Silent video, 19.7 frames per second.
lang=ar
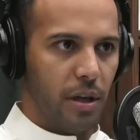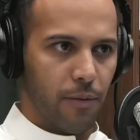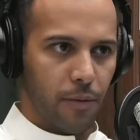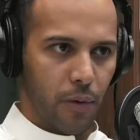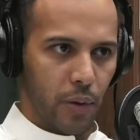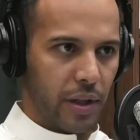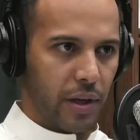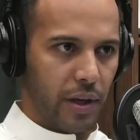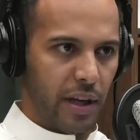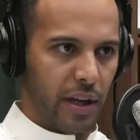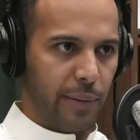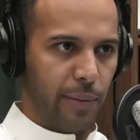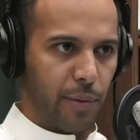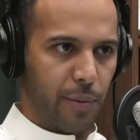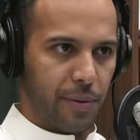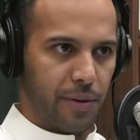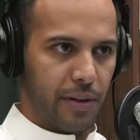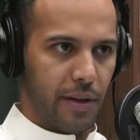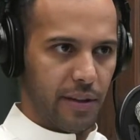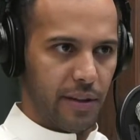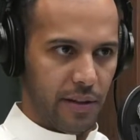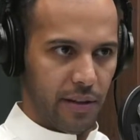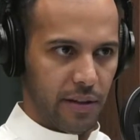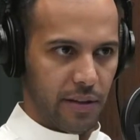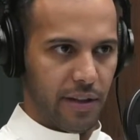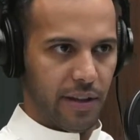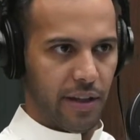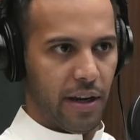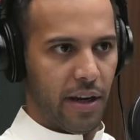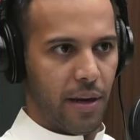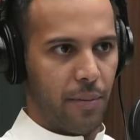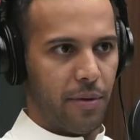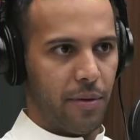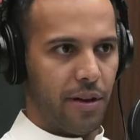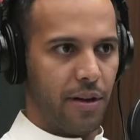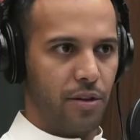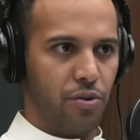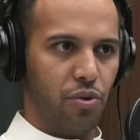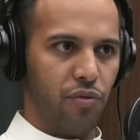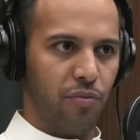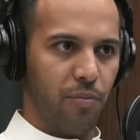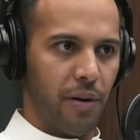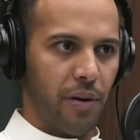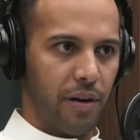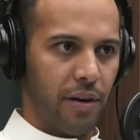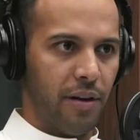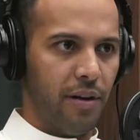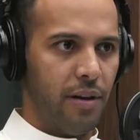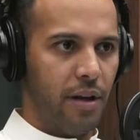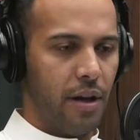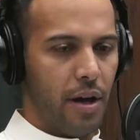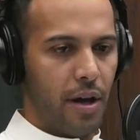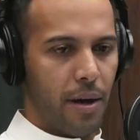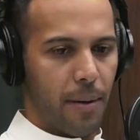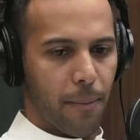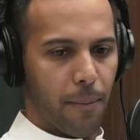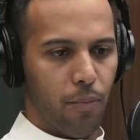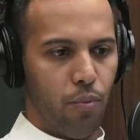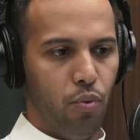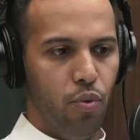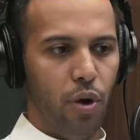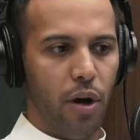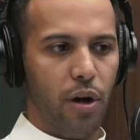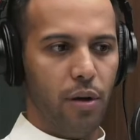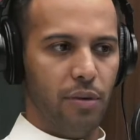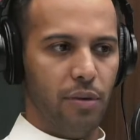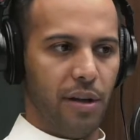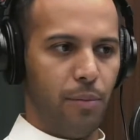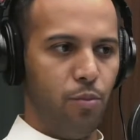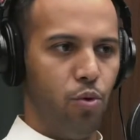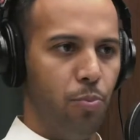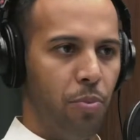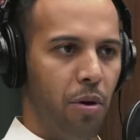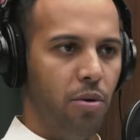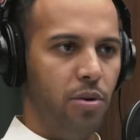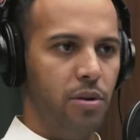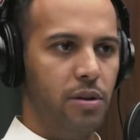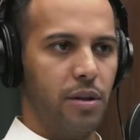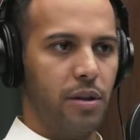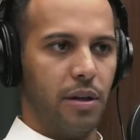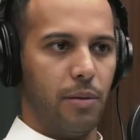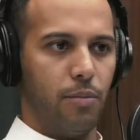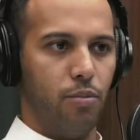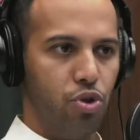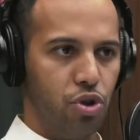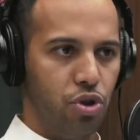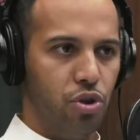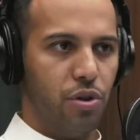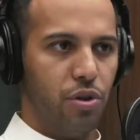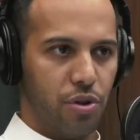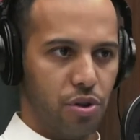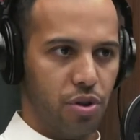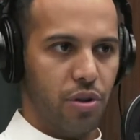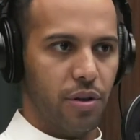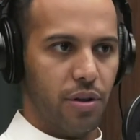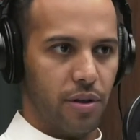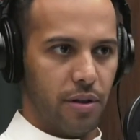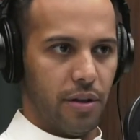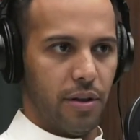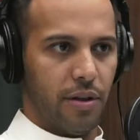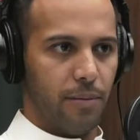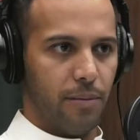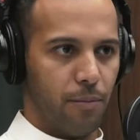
في الوطن العربي بالتحديد يعني انا لما اشوف برا مو يعني مو بوتري مو شعر شعر يعني أيه.